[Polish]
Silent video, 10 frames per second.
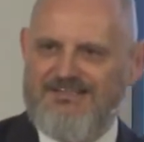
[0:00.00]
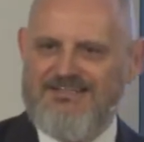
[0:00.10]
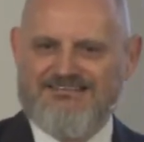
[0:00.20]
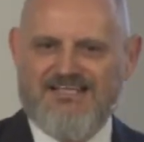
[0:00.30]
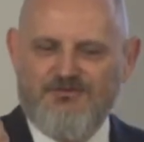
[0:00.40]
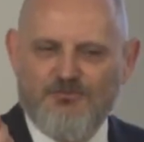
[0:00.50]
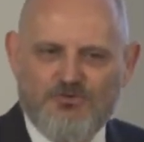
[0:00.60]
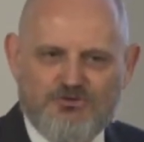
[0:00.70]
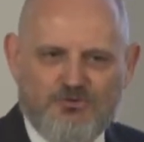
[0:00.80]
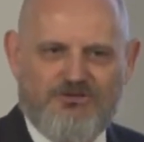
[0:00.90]
zanim
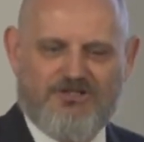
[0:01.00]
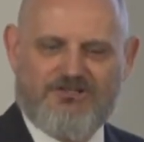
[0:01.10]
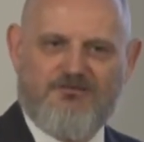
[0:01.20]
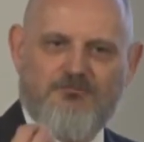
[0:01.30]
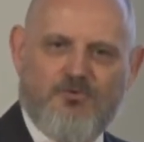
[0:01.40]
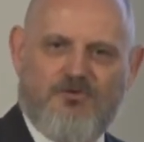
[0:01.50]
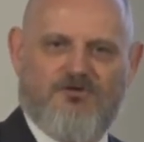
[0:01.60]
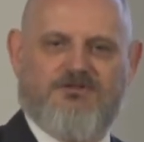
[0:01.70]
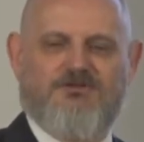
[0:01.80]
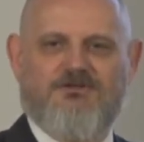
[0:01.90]
usuniesz ten płot,
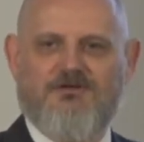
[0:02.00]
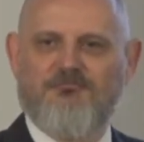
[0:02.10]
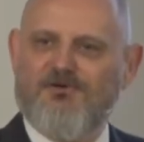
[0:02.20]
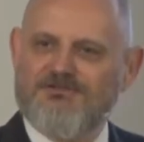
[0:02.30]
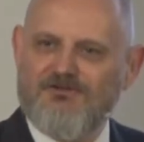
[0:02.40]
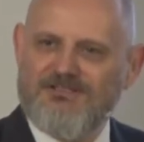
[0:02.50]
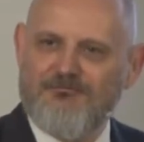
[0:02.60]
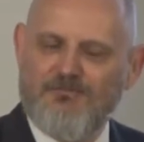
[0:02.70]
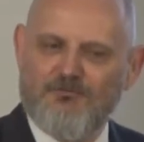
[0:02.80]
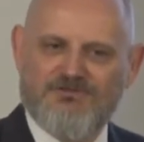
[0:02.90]
po co on tam
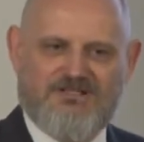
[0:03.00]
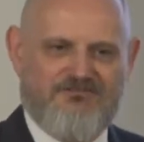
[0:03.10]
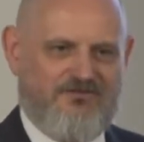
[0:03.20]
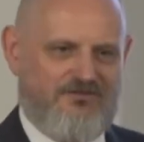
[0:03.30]
był postawiony.